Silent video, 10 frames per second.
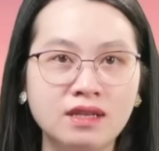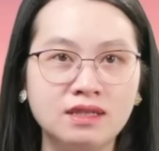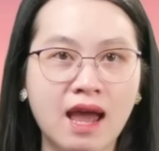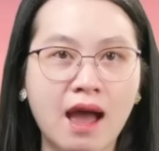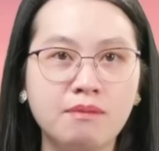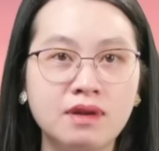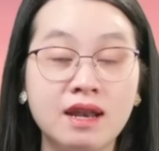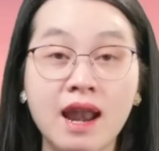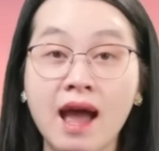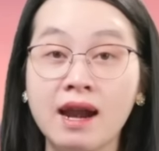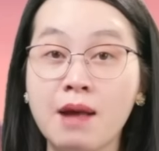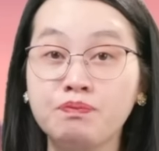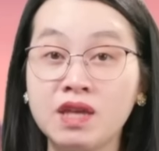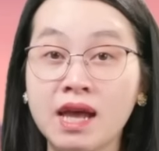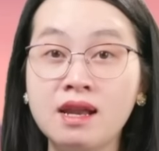giảm đang làm
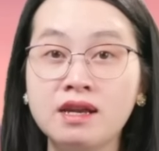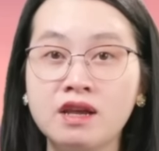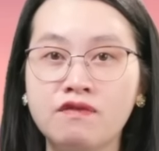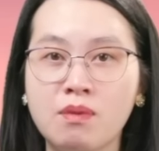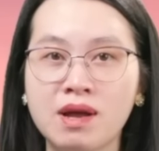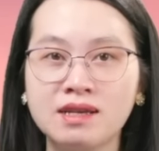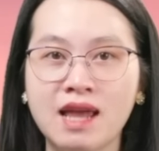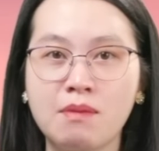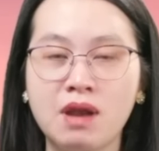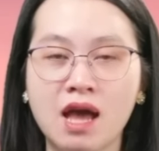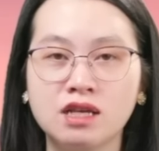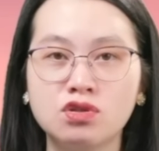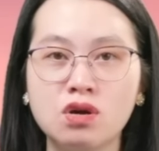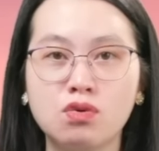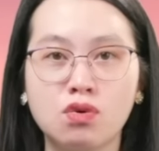dấy lên hy vọng cắt giảm lãi
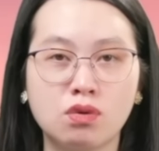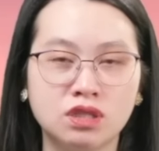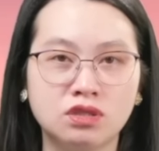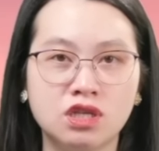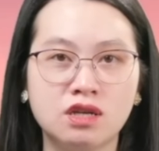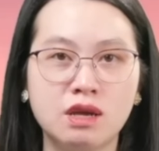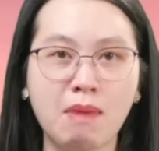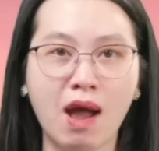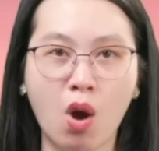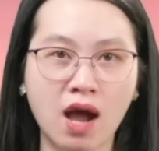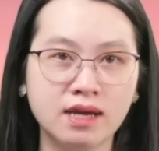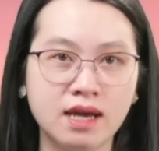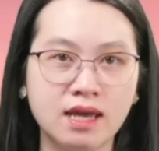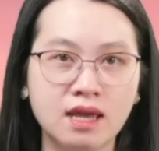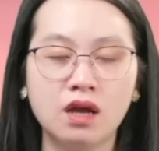suất của Cục Dự trữ Liên bang Hoa
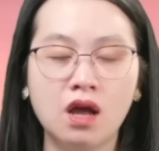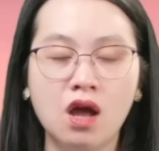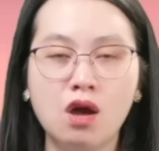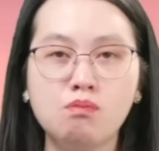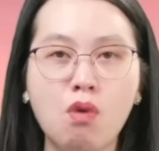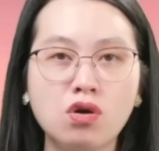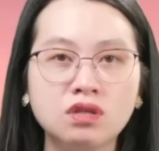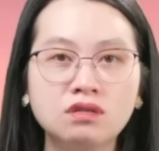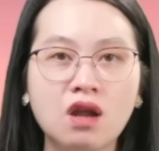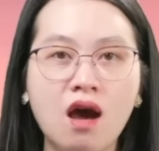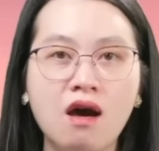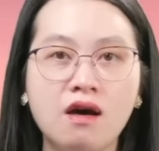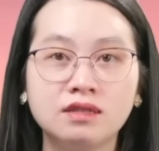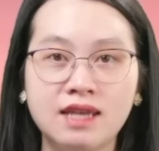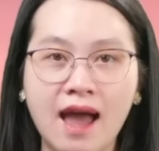Kỳ. Một thước đo
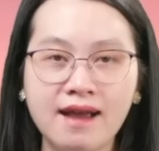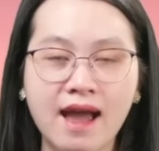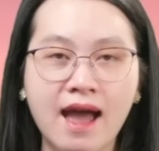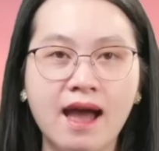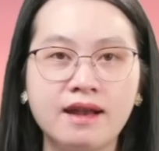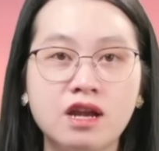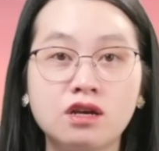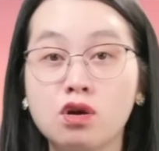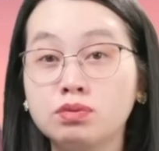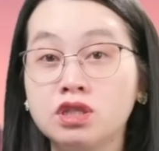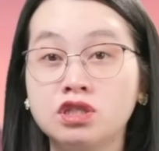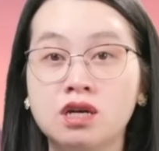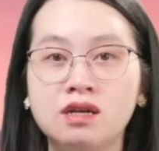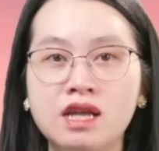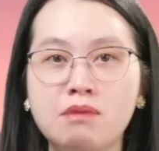giá cả đã được Cục Dự trữ
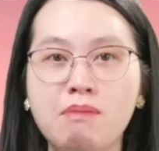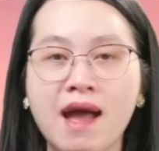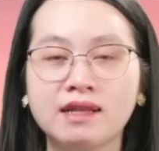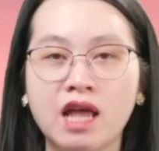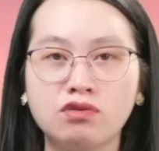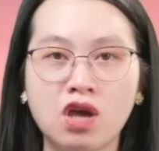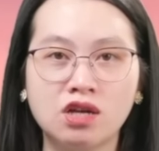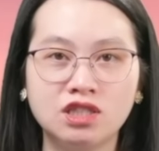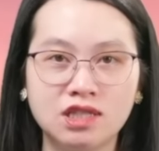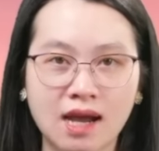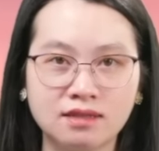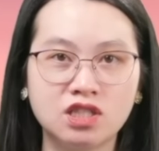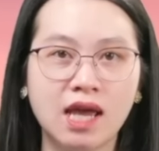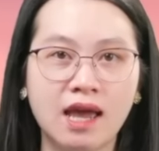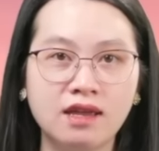Liên bang theo dõi chặt
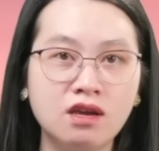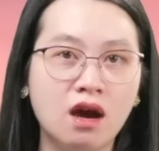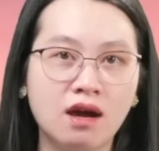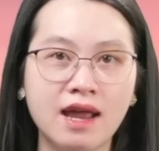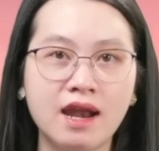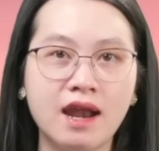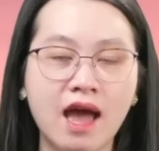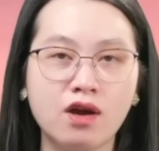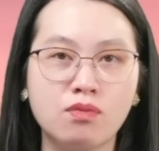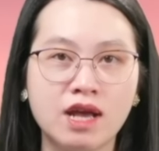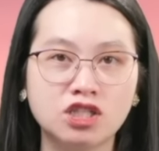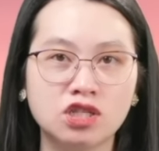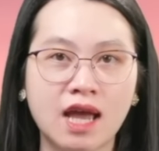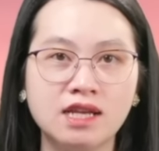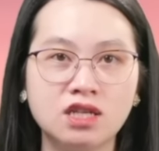chẽ như ở Canada cũng đã cho
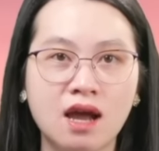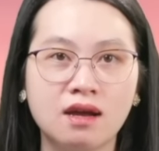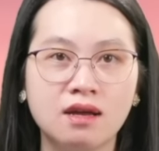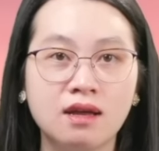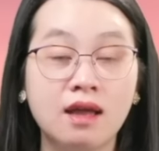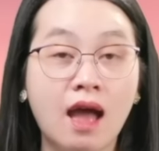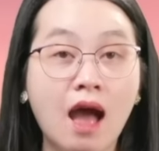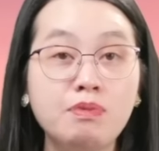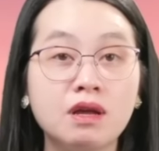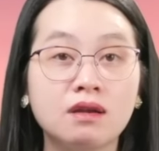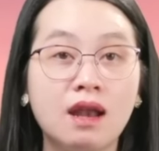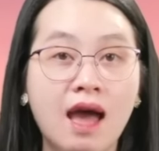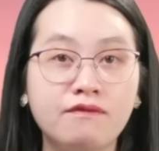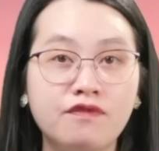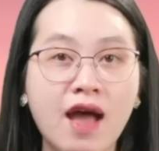thấy rằng áp lực
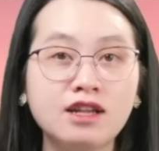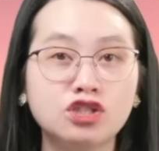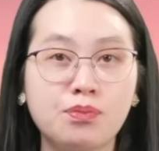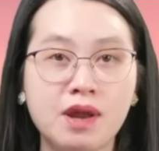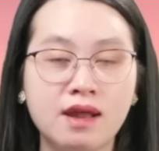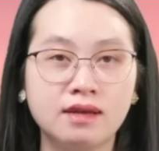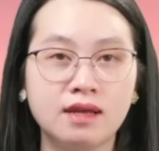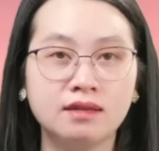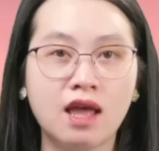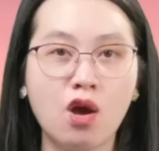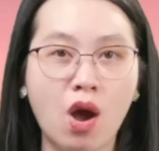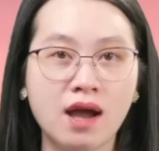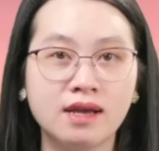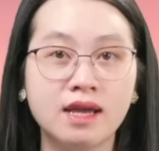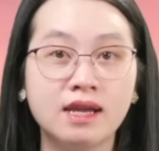lạm phát trong nền kinh tế Hoa
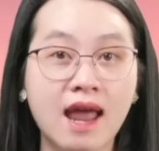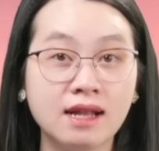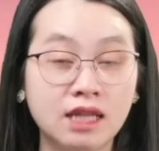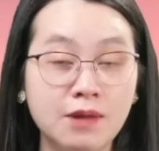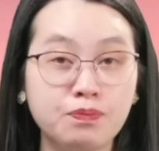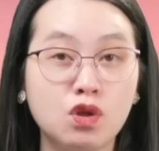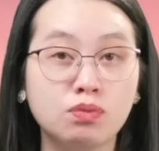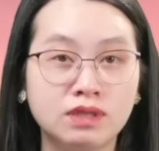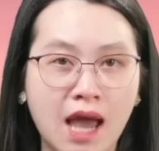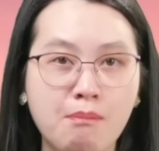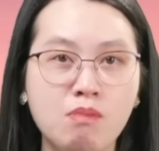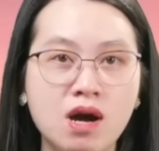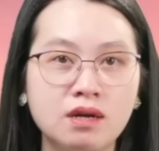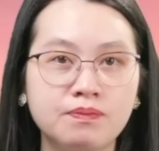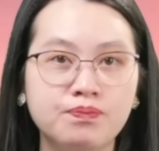Kỳ đang tiếp tục giảm
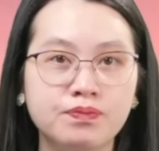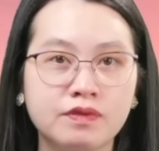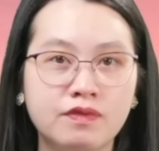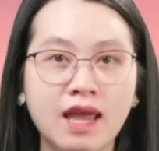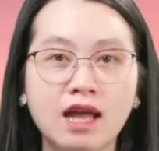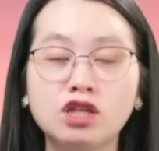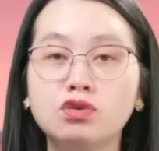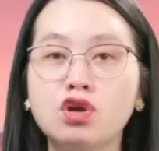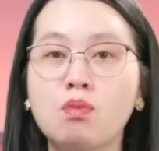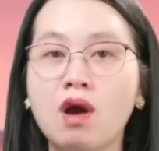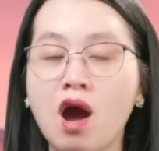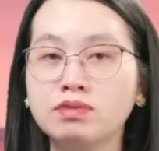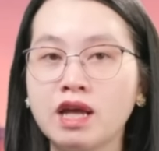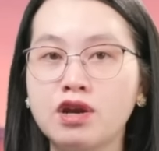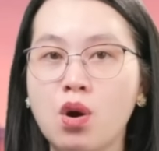bớt. Và giá tiêu dùng không
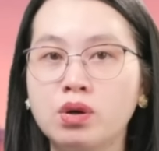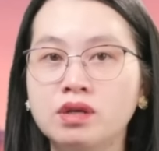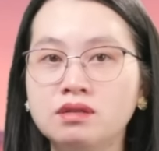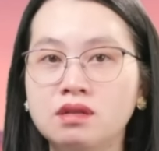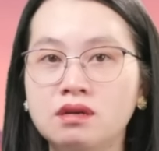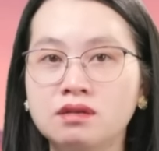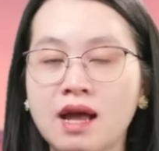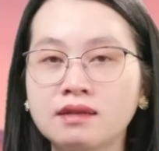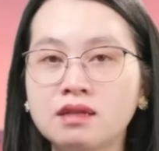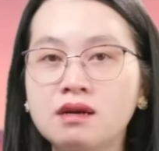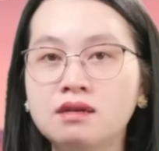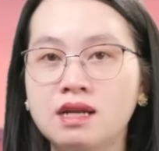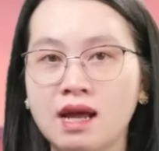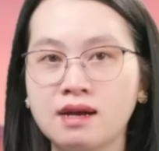thay đổi từ tháng tư đến tháng